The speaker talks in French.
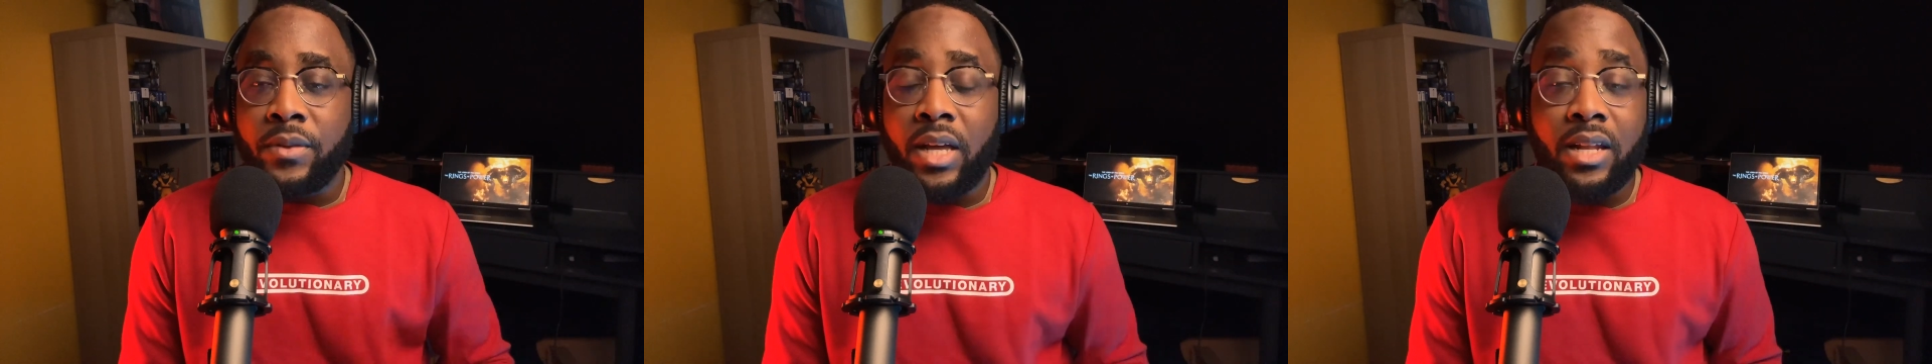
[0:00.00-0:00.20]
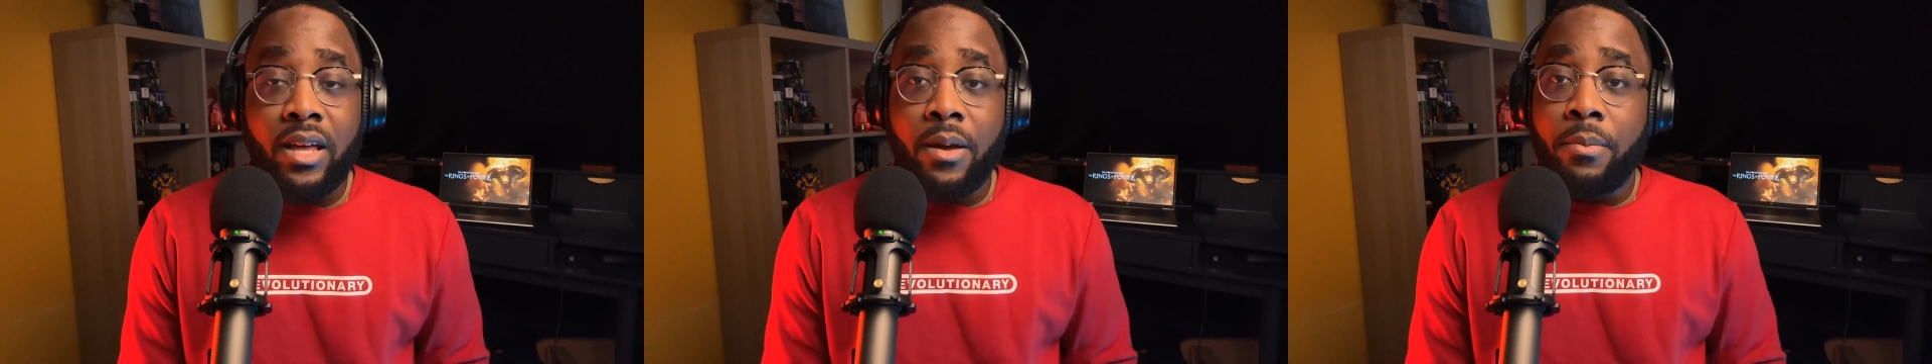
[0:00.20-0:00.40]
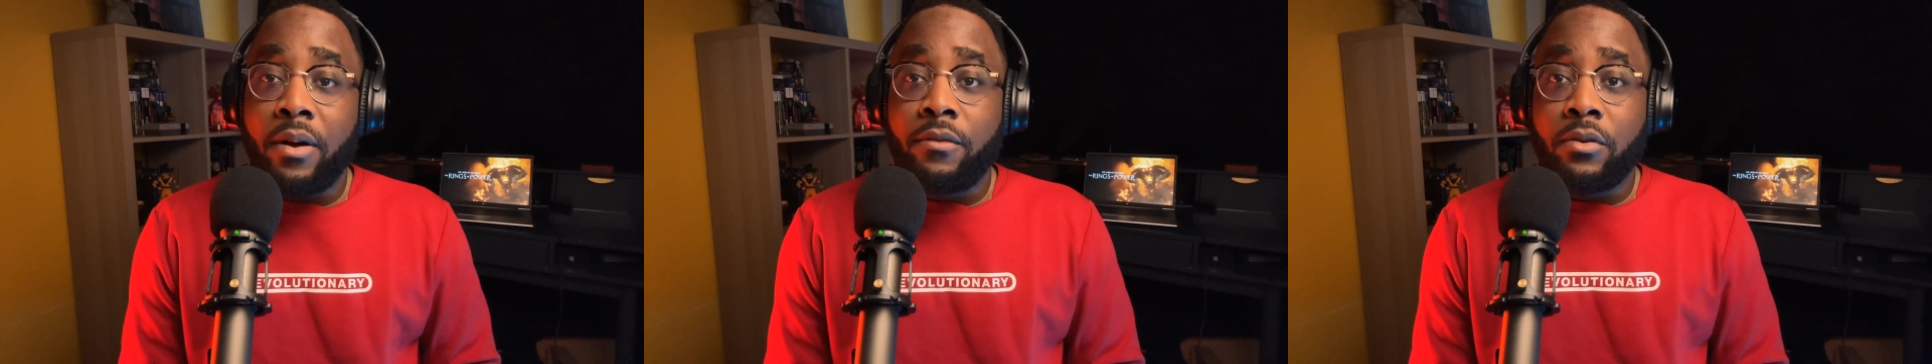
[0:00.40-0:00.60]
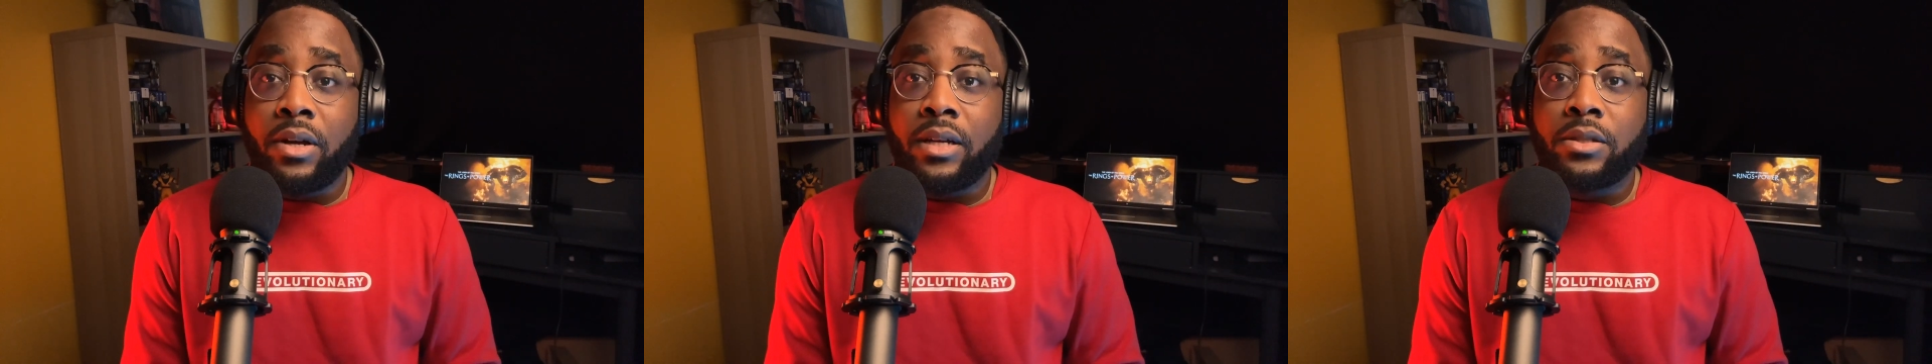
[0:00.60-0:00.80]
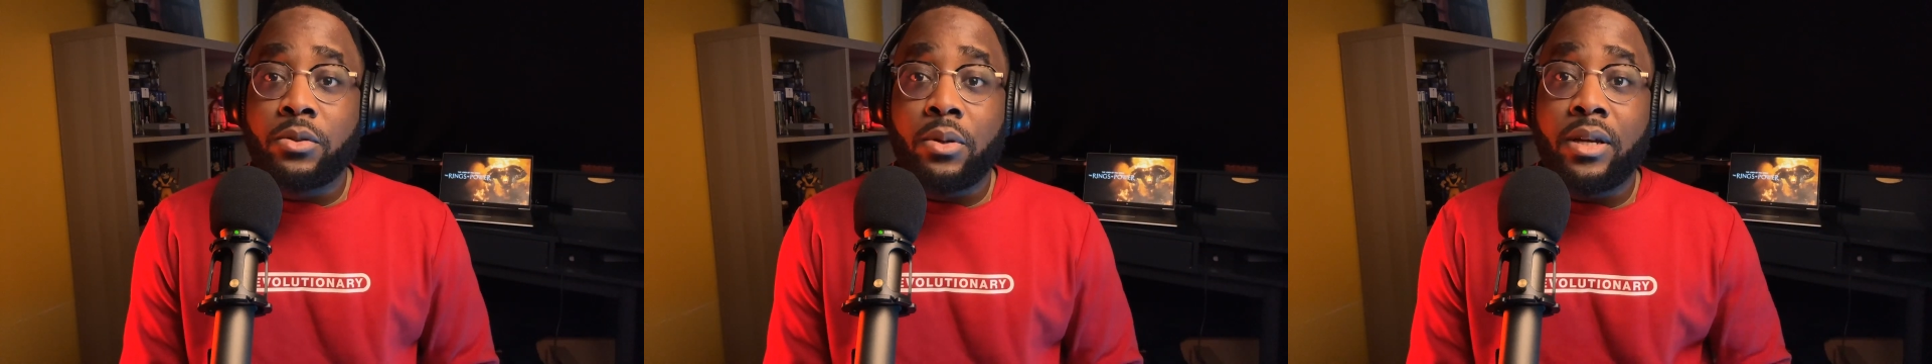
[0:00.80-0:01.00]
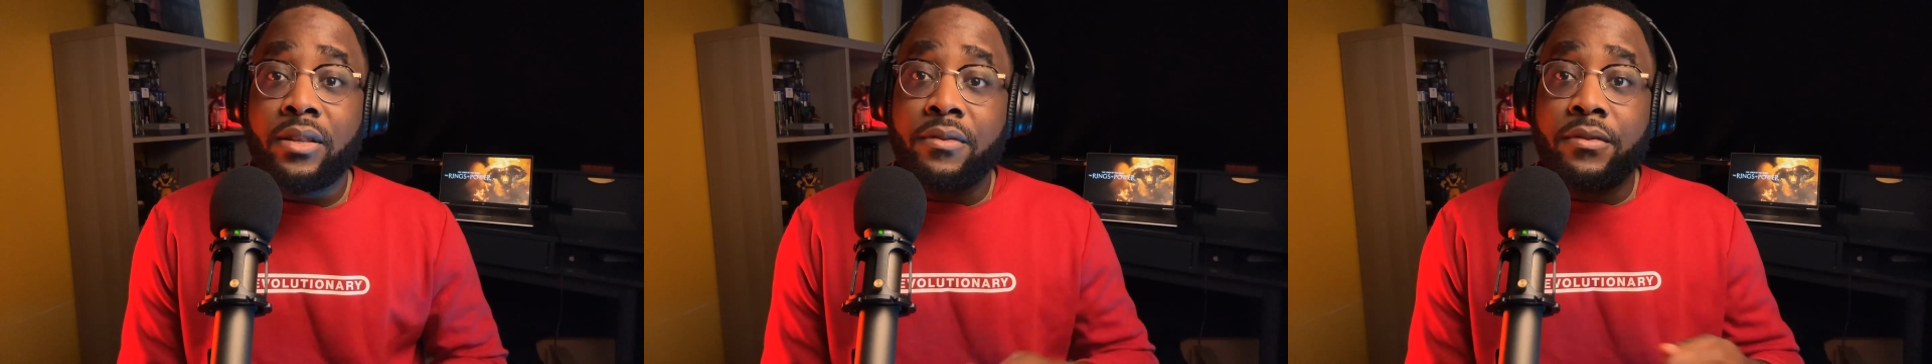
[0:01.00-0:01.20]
Elle n'avait pas vocation à être